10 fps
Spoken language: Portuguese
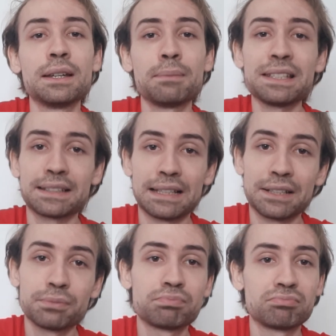mas
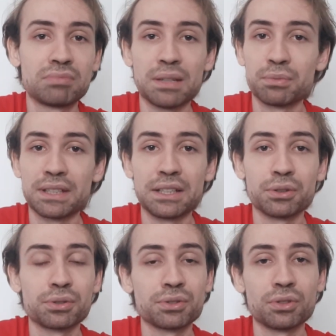claro, temos
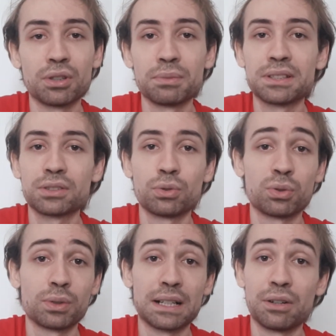aí outros nomes,
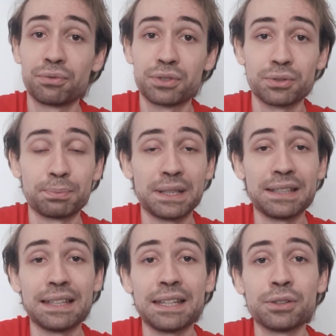Coco Gauff
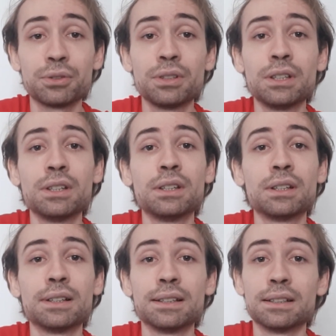surpreendendo,
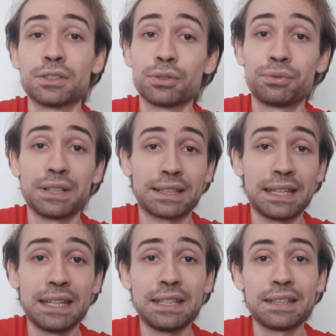uh, Sofia
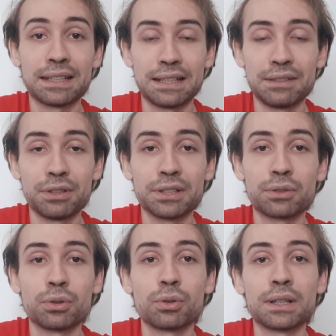Kenin, que é a rival
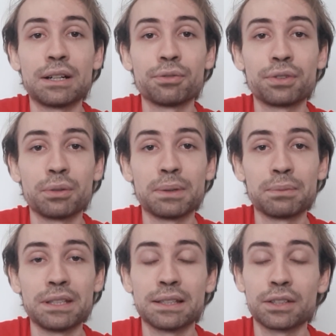da Coco Gauff, é uma
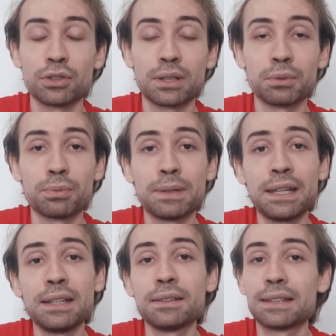menina que joga muito
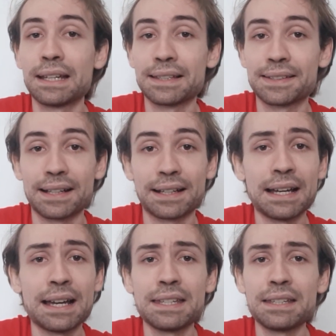bem, tem a
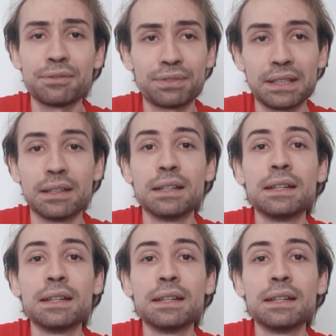Sakari, enfim,